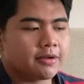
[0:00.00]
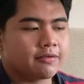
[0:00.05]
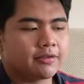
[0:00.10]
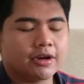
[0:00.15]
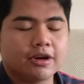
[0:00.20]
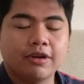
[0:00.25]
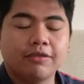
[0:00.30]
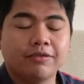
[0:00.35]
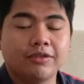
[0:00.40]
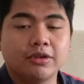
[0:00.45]

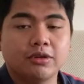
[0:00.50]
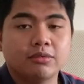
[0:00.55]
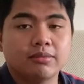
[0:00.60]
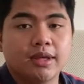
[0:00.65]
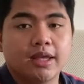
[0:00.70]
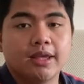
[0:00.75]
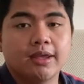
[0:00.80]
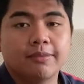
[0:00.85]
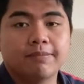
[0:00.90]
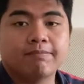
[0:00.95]
pag-review,
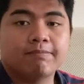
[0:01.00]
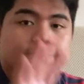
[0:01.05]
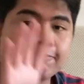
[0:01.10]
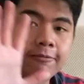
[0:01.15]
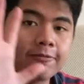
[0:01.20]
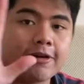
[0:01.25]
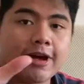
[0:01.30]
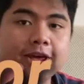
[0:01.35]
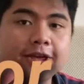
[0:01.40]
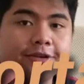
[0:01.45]
may
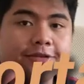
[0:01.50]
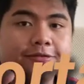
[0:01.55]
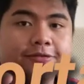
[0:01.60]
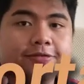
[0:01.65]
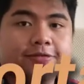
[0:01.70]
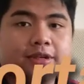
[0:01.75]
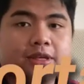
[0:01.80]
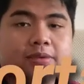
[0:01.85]
five